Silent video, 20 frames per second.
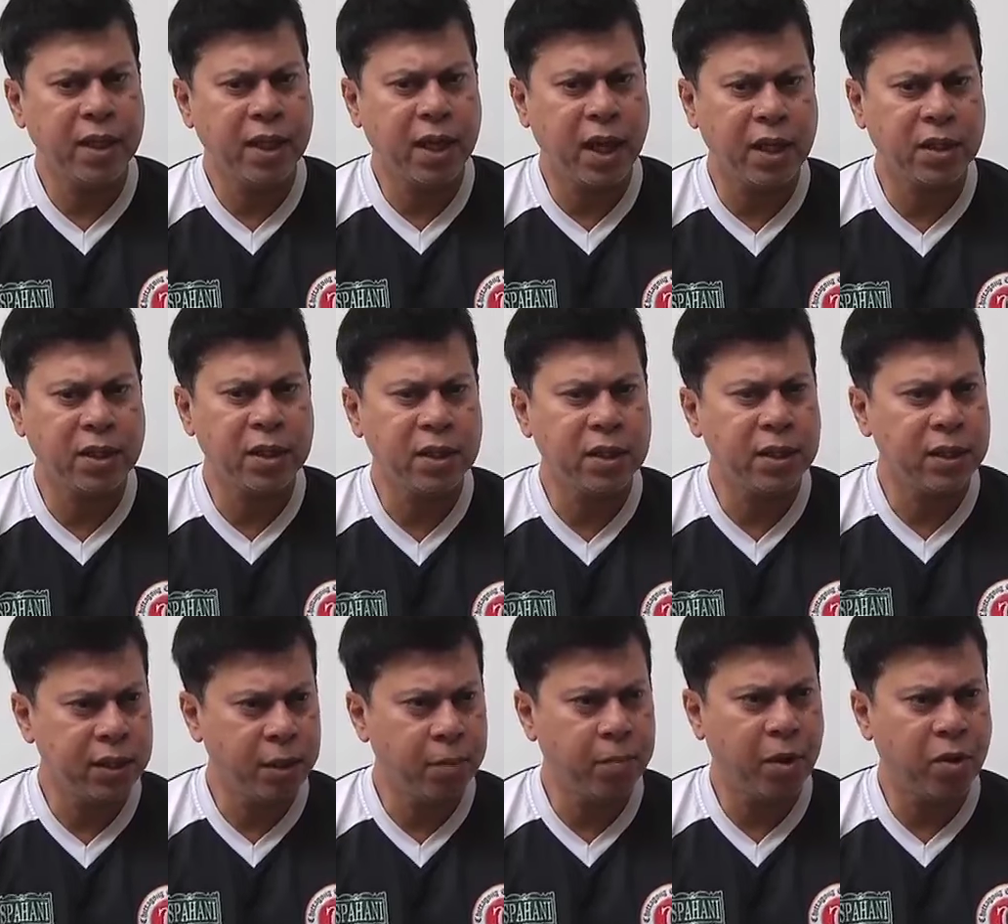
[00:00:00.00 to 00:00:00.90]
যে ঘাস আছে
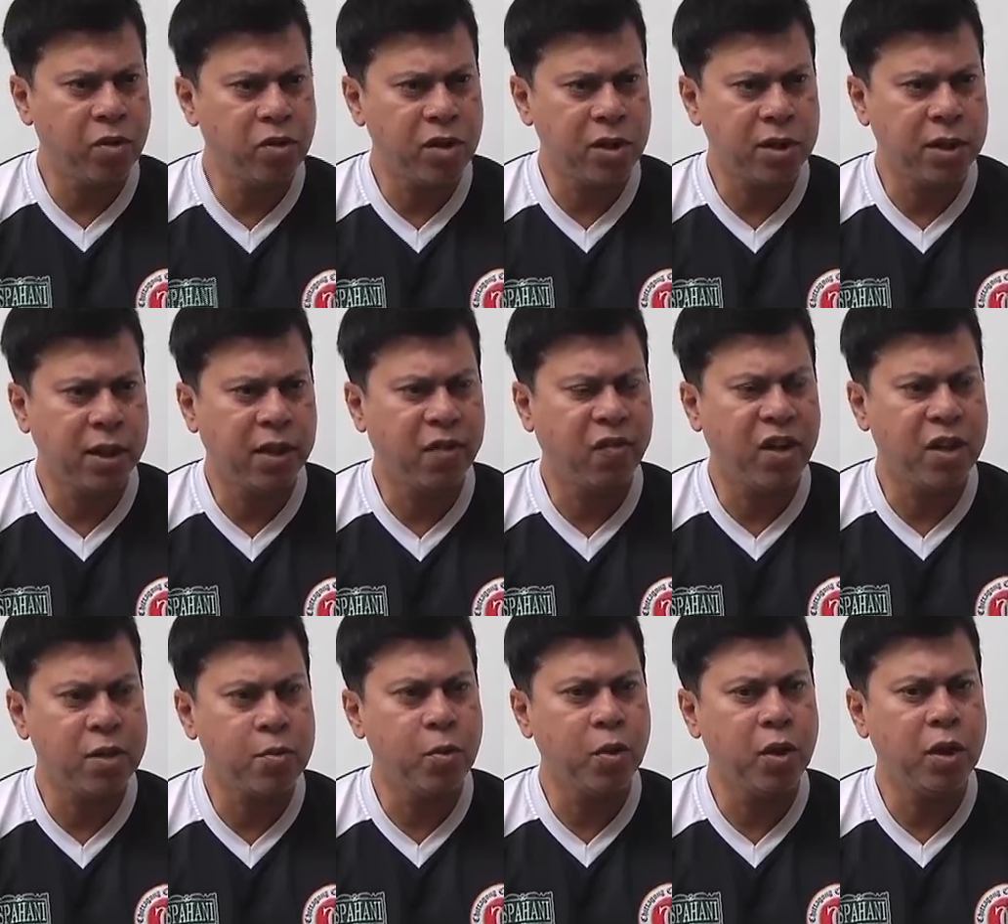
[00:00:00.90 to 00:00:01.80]
যে বাউন্স আছে এটা
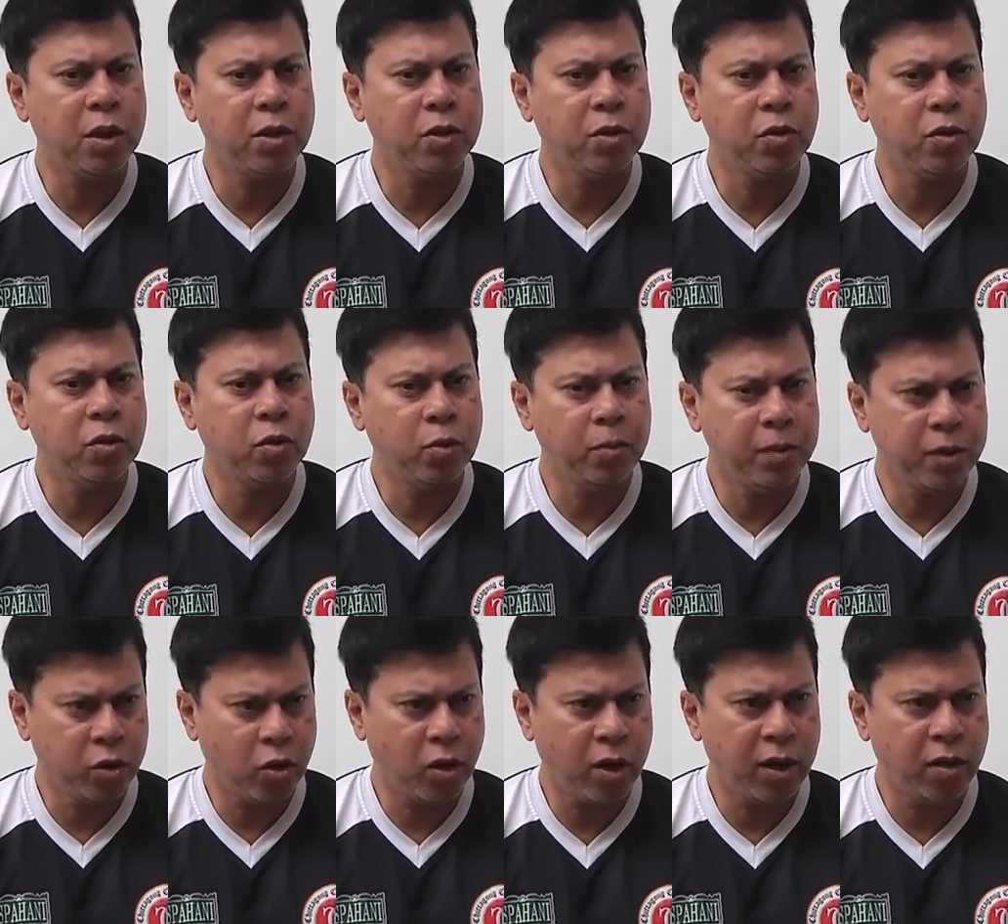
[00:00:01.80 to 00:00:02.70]
ফাস্ট বোলারের জন্য
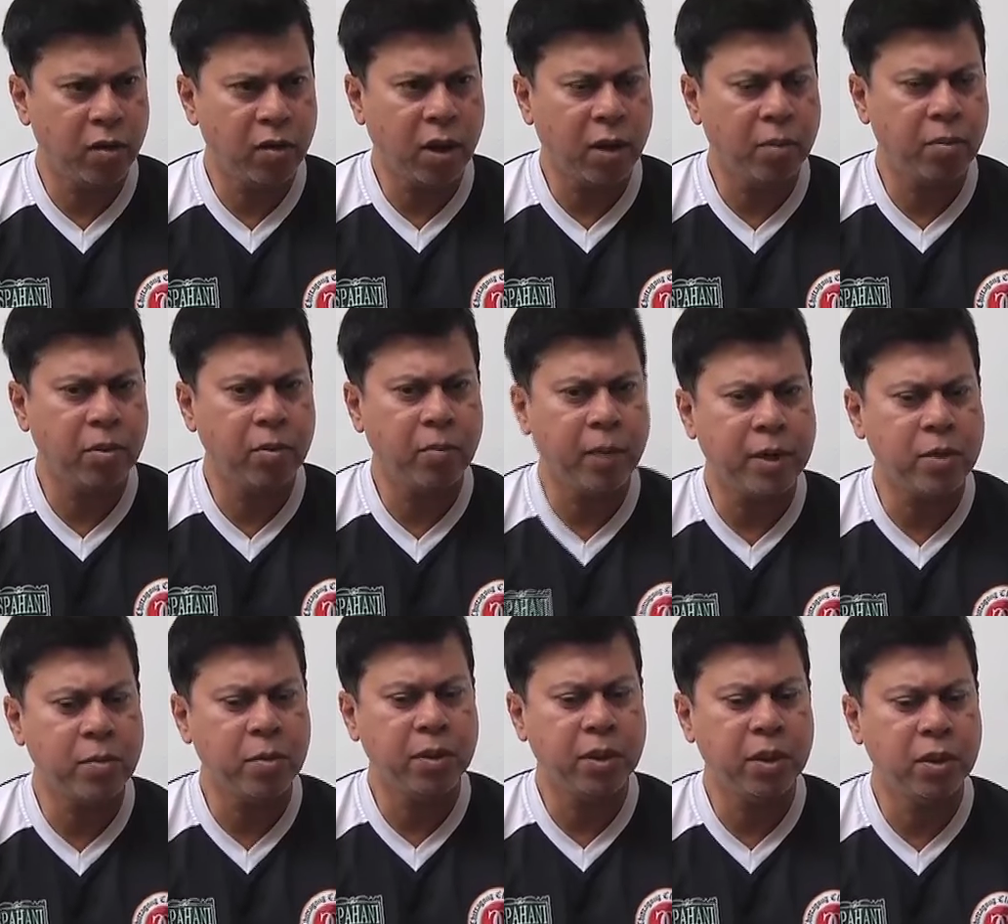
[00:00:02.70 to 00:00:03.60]
খুবই সহায়ক এবং
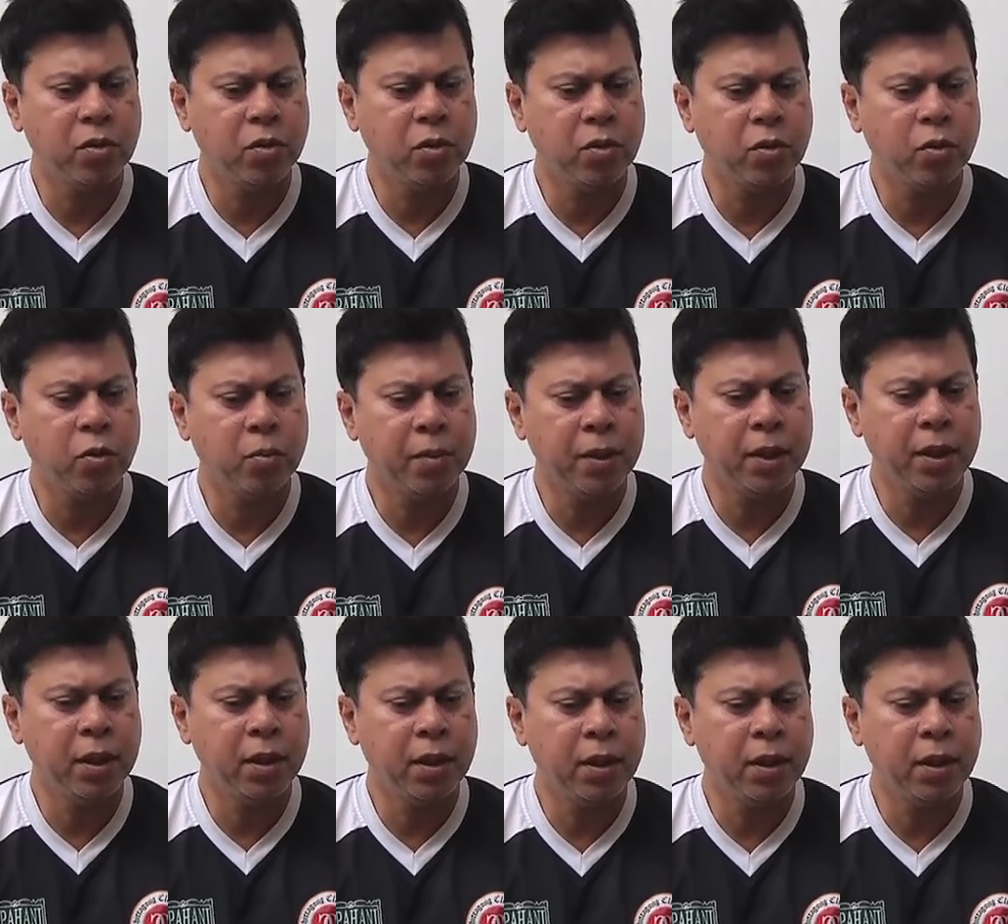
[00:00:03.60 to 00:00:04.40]
ব্যাটসম্যানদের জন্য খুবই